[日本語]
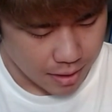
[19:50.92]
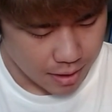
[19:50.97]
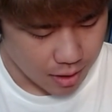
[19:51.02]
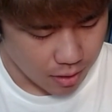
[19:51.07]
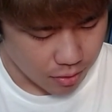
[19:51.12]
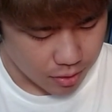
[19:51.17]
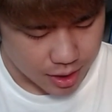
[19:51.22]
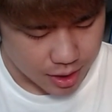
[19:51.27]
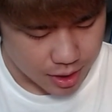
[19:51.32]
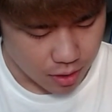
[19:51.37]
いや、
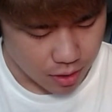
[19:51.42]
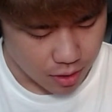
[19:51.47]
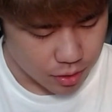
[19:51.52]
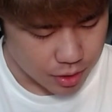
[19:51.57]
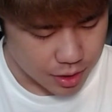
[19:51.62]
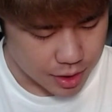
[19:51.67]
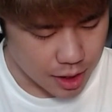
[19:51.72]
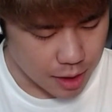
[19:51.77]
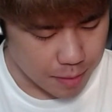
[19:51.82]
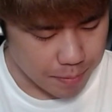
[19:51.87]
これさ、こっ
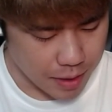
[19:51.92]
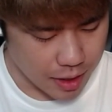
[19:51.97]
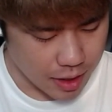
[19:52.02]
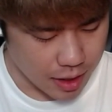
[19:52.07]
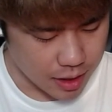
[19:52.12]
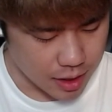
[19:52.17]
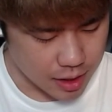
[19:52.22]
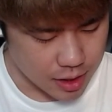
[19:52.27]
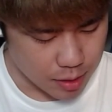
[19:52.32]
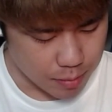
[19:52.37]
ちに
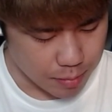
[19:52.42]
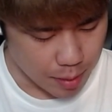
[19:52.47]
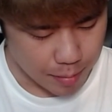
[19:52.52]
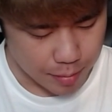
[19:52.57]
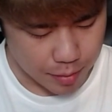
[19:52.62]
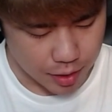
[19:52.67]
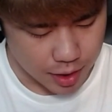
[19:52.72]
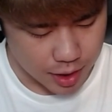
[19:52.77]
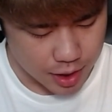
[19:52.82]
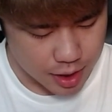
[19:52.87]
ペッカ出すと
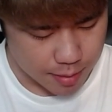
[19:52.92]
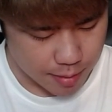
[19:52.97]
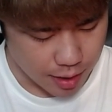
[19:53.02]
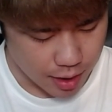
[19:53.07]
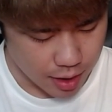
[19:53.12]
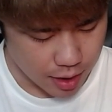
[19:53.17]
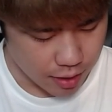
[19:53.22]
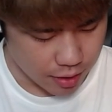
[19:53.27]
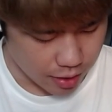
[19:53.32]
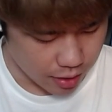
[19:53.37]
ベビドラでしば
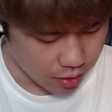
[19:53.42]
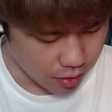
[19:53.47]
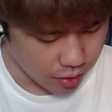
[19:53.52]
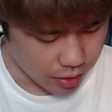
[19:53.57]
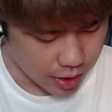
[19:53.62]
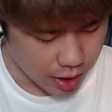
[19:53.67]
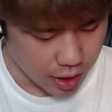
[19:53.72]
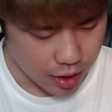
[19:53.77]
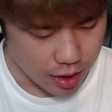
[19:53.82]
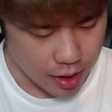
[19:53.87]
かれるけど、
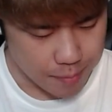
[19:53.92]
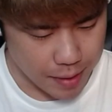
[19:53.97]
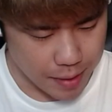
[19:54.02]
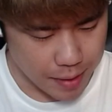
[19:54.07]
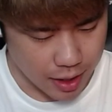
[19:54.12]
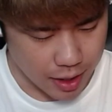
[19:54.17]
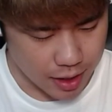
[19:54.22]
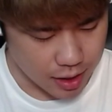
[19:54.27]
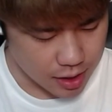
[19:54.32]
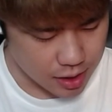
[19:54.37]
逆に
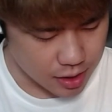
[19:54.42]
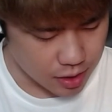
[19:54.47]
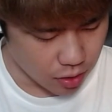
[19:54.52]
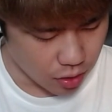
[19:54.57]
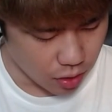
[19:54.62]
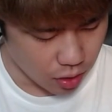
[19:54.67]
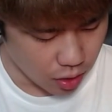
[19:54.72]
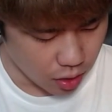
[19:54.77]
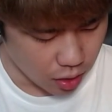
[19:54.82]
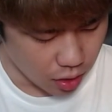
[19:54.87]
ペッカ出す
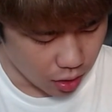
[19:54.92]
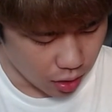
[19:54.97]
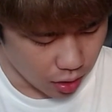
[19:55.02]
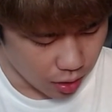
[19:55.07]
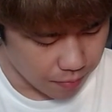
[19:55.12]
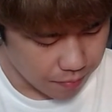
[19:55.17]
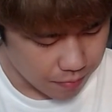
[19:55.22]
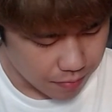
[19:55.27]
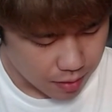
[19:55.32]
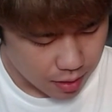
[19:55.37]
と、
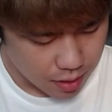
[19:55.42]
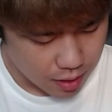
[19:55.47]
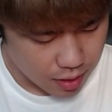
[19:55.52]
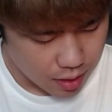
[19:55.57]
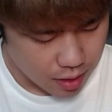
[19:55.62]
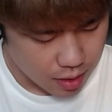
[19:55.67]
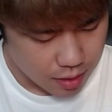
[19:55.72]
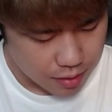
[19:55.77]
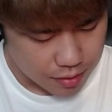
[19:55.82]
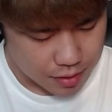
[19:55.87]

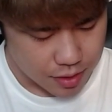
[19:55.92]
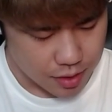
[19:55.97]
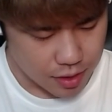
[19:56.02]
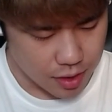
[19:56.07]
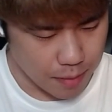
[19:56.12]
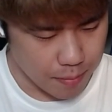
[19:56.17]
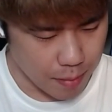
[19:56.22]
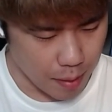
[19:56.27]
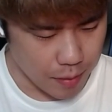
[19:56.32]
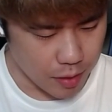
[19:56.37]
普通
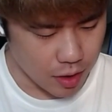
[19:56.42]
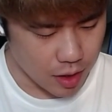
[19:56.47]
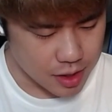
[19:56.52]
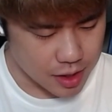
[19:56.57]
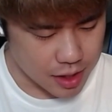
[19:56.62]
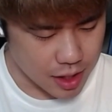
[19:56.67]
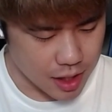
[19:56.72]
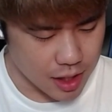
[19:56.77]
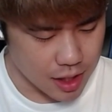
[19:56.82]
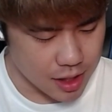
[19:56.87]
に
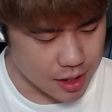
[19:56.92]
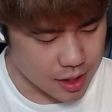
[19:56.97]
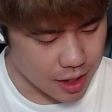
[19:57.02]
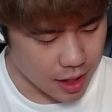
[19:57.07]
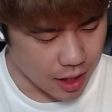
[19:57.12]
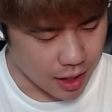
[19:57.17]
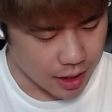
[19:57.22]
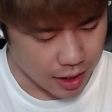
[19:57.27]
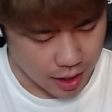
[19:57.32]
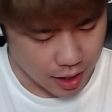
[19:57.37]

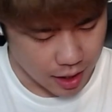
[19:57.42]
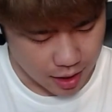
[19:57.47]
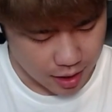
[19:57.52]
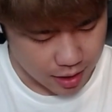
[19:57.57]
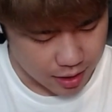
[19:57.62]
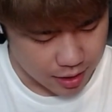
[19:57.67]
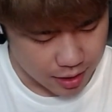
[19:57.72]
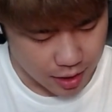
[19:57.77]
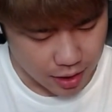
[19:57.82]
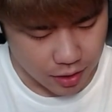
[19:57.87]
ベビドラスケキンスケラで
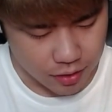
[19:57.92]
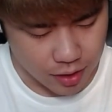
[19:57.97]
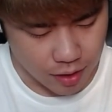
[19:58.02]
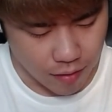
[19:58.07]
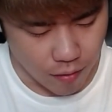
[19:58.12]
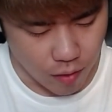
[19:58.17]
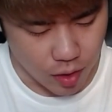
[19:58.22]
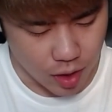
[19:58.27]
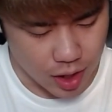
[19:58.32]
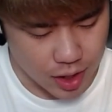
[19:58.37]
左の
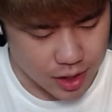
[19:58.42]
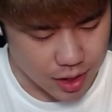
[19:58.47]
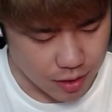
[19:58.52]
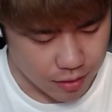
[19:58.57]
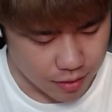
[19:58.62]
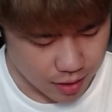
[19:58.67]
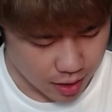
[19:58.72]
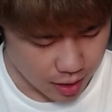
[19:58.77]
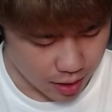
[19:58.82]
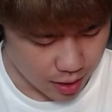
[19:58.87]
タワー折られちゃ
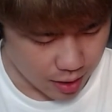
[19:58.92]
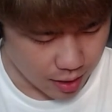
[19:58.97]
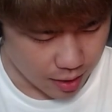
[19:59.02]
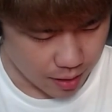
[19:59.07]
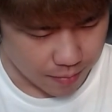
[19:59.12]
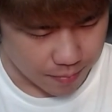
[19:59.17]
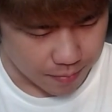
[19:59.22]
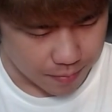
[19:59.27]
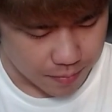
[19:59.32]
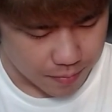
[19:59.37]
うんで、
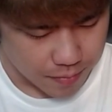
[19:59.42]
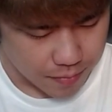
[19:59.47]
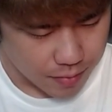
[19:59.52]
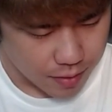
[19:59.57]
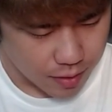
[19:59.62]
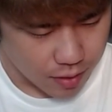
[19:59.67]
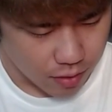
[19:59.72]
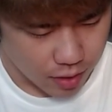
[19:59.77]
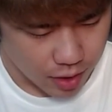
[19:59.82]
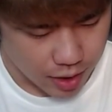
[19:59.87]

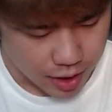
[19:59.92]
こ